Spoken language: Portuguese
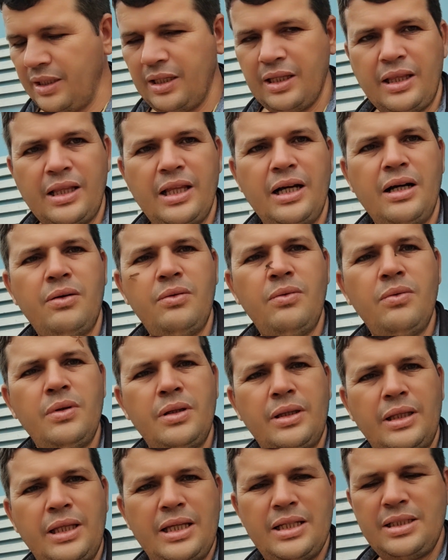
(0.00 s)
Então
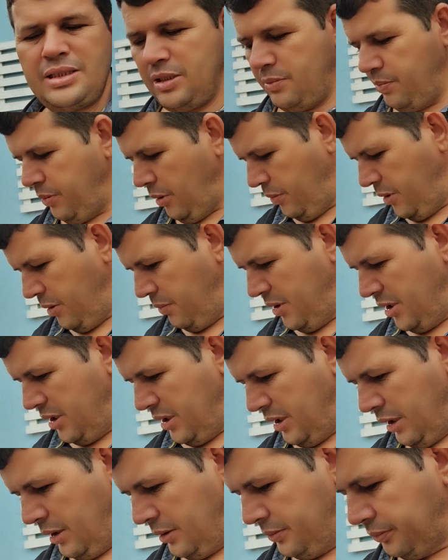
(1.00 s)
tem esses
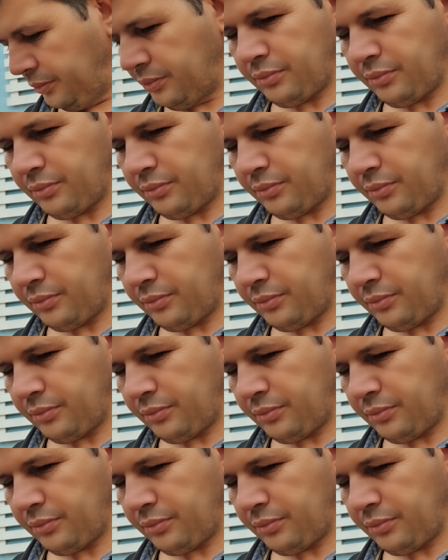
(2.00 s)
probleminhas aí.